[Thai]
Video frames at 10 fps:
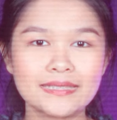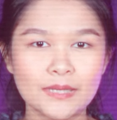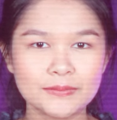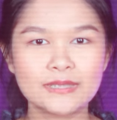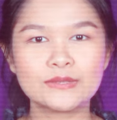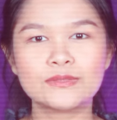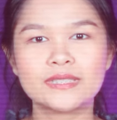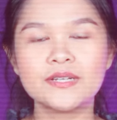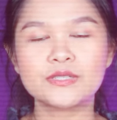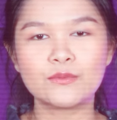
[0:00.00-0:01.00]
ค่าทรัพย์สินสุท
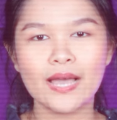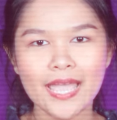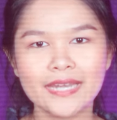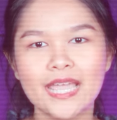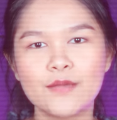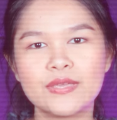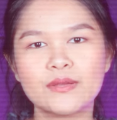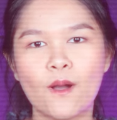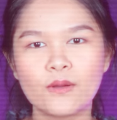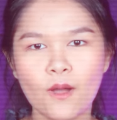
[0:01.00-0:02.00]
ธิหรือว่า NAV
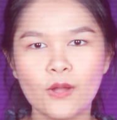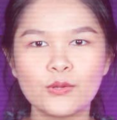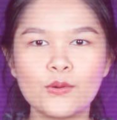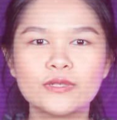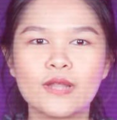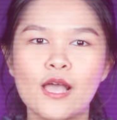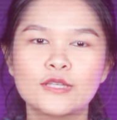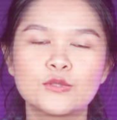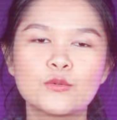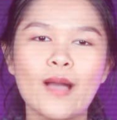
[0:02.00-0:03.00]
ของกองทุน
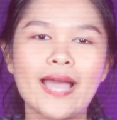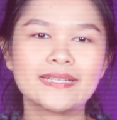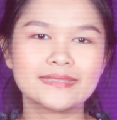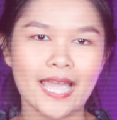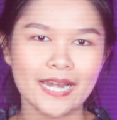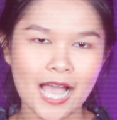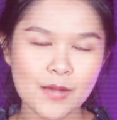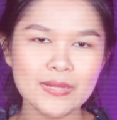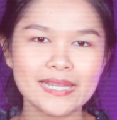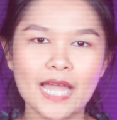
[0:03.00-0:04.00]
สูงกว่า
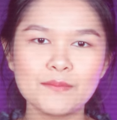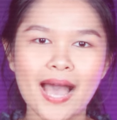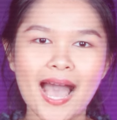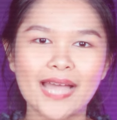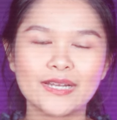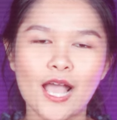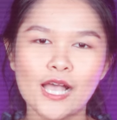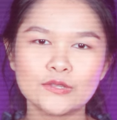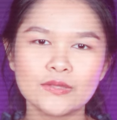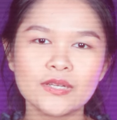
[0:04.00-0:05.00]
150,000ล้านบาท
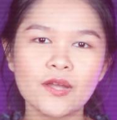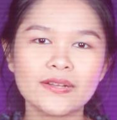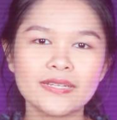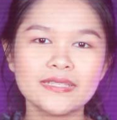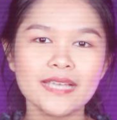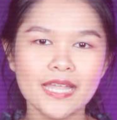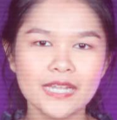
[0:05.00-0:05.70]
ส่วนในกรณีที่